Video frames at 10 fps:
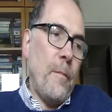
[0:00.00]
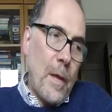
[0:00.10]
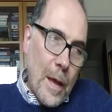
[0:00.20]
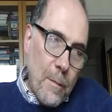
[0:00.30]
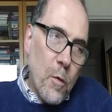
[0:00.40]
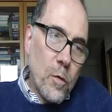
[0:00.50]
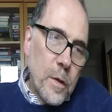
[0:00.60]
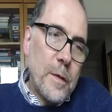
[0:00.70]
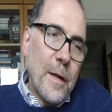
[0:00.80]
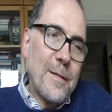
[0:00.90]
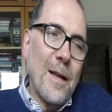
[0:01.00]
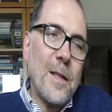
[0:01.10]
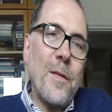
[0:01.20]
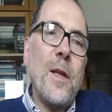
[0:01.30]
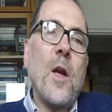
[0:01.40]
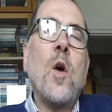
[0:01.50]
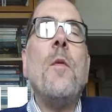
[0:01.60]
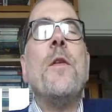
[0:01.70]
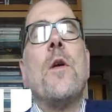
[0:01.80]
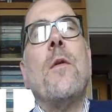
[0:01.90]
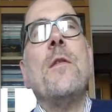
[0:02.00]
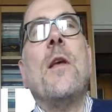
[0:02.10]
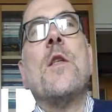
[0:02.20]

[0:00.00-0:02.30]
è molto interessante vedere come invece questa